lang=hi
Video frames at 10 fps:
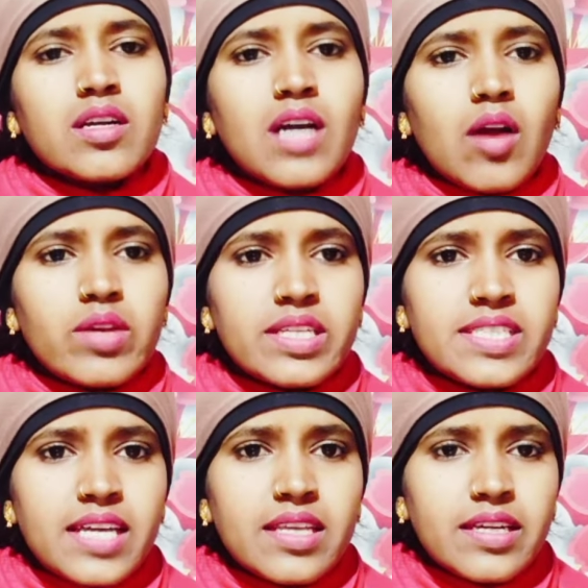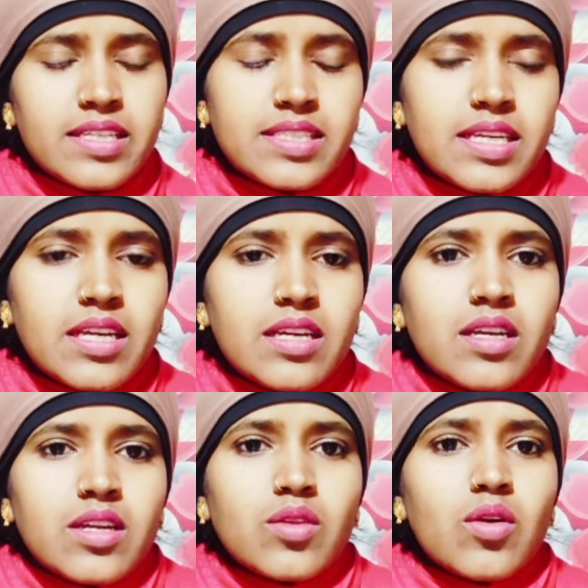गांव के ज़्यादा किसी
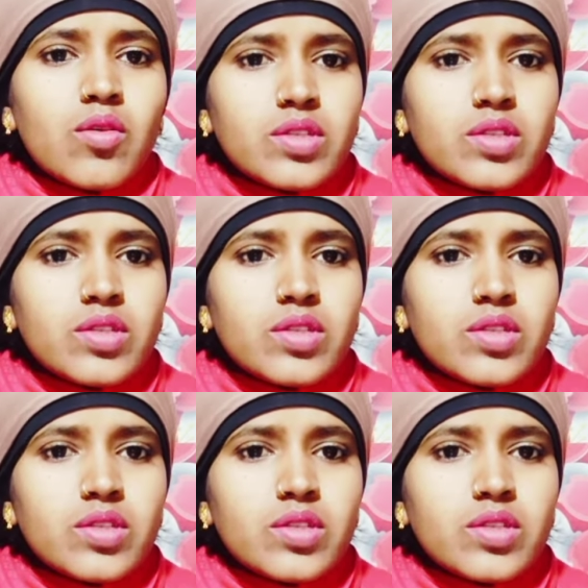लोगों